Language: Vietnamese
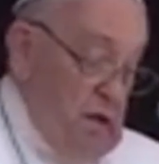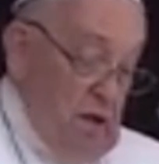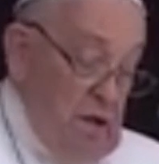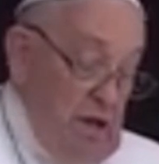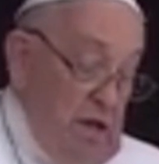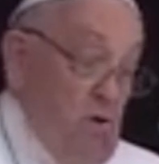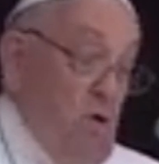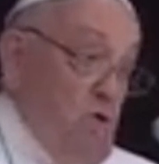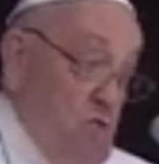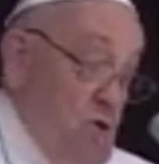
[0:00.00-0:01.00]
Ngài trao
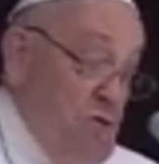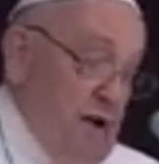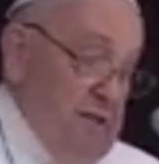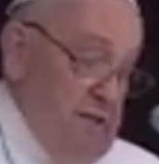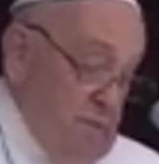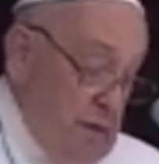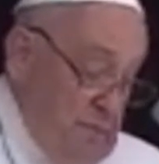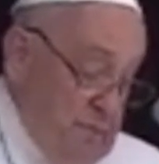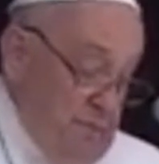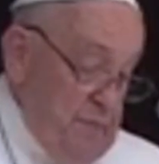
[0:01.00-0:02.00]
phó đất nước
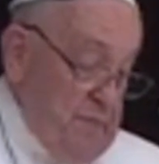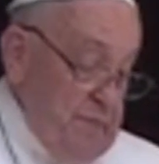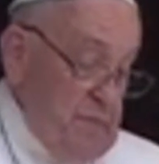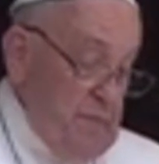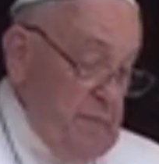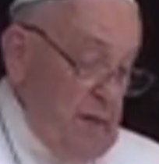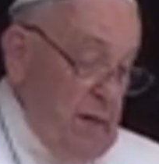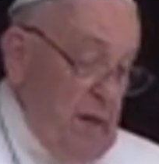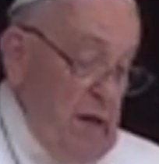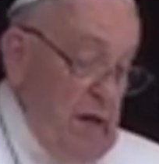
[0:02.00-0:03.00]
này cho Đức Mẹ
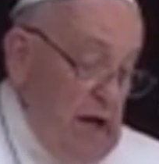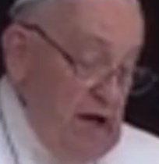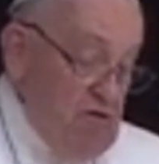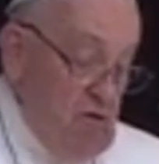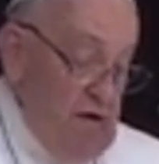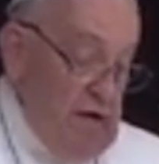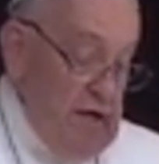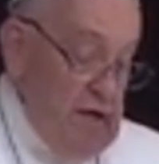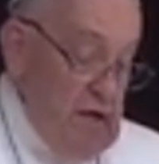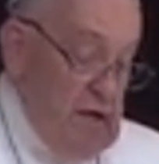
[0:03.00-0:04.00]
Coromoto